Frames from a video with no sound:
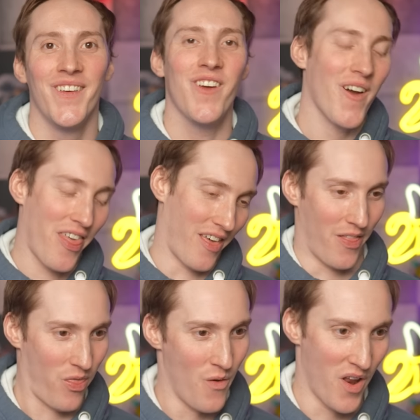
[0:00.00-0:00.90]
Ja, ist
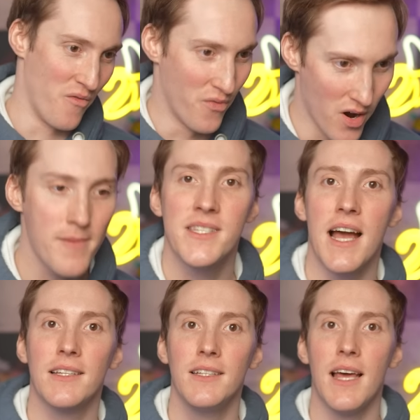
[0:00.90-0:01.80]
jetzt nur ein Wurm,
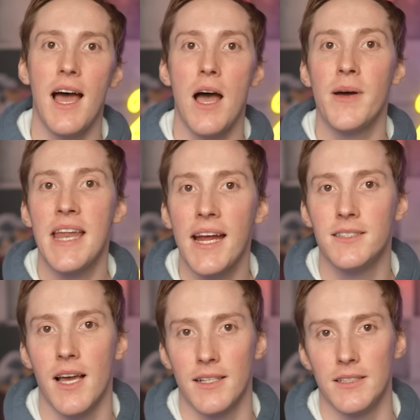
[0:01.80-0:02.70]
sagt ihr da, aber nein,
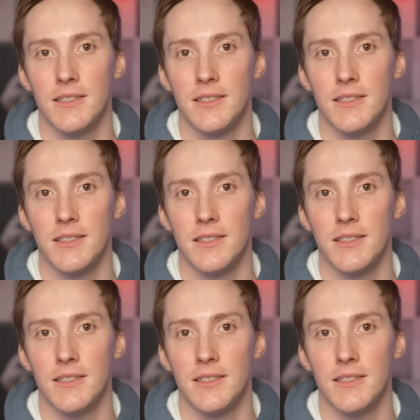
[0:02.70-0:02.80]
sage ich.